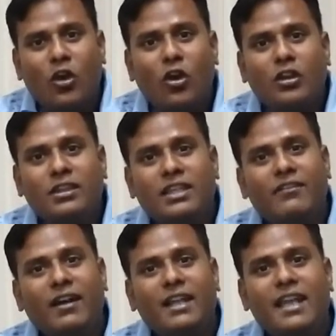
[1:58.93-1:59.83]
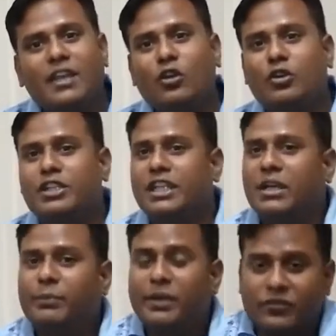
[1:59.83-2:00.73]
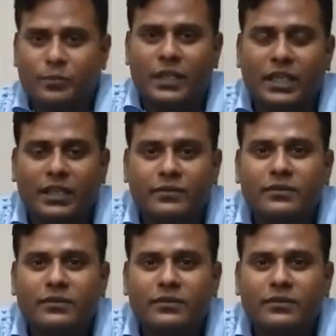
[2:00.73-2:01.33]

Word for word: और दिवाली एक रोशनी का पर्व भी है